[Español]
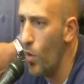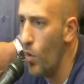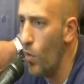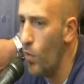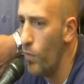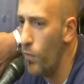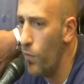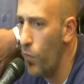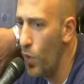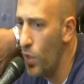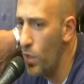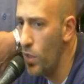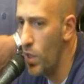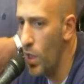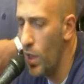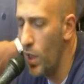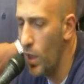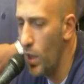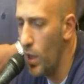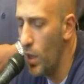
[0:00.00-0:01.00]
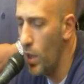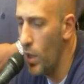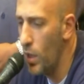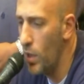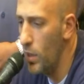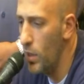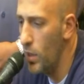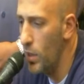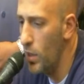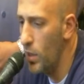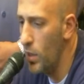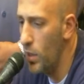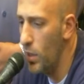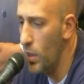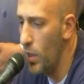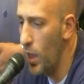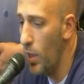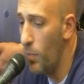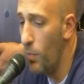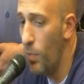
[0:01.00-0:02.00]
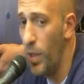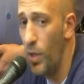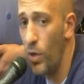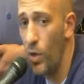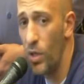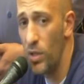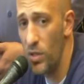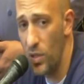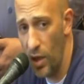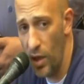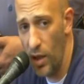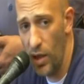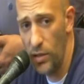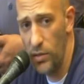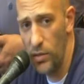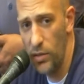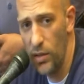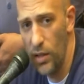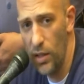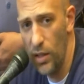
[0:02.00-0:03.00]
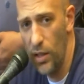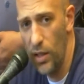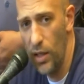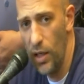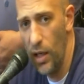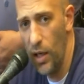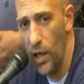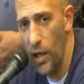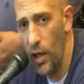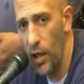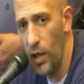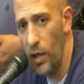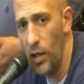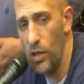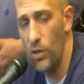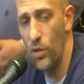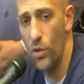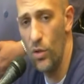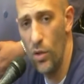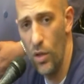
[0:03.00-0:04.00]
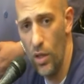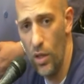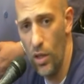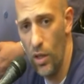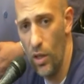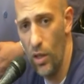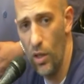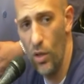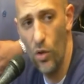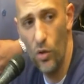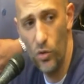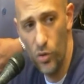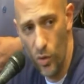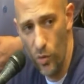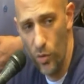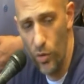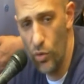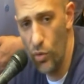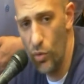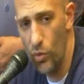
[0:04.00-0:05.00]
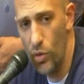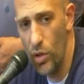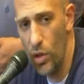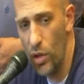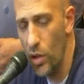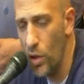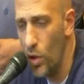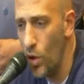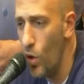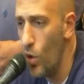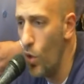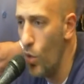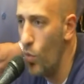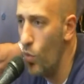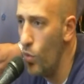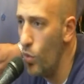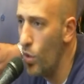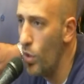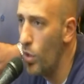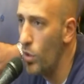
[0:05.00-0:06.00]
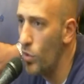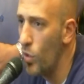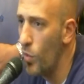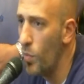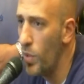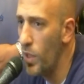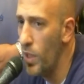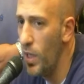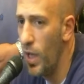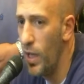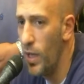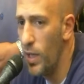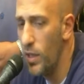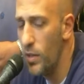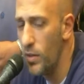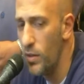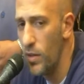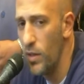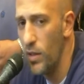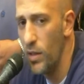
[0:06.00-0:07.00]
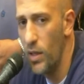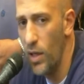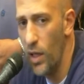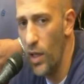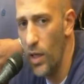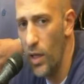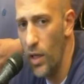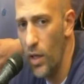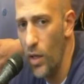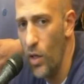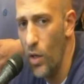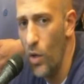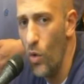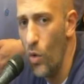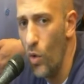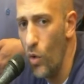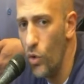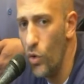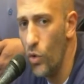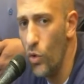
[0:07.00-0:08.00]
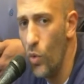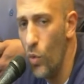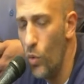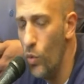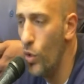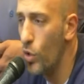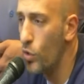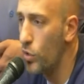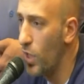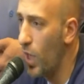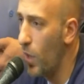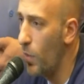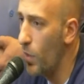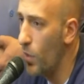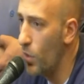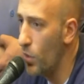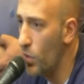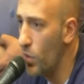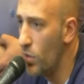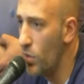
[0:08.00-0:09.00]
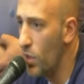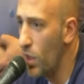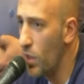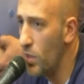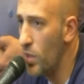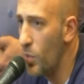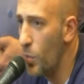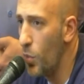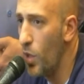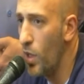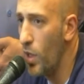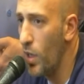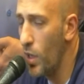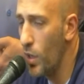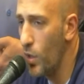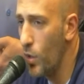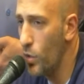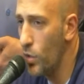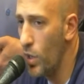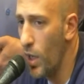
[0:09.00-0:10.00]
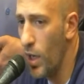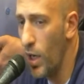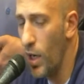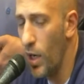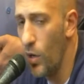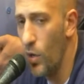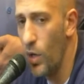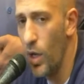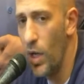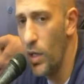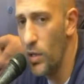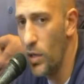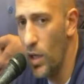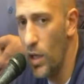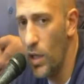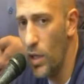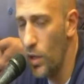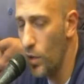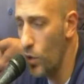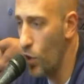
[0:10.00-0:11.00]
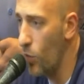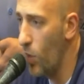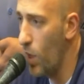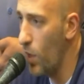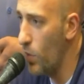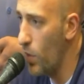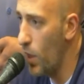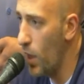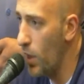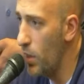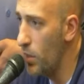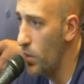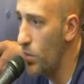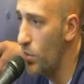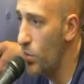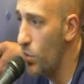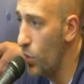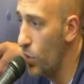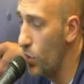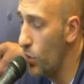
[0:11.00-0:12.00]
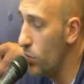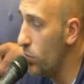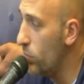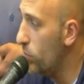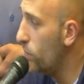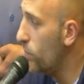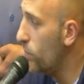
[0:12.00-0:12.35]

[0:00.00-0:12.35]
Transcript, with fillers: fuiste y espero que seas en la gestión de José Luis Justi uno de esos pilares que uno sabe dónde que se puede recostar a la hora de tener que tomar una decisión.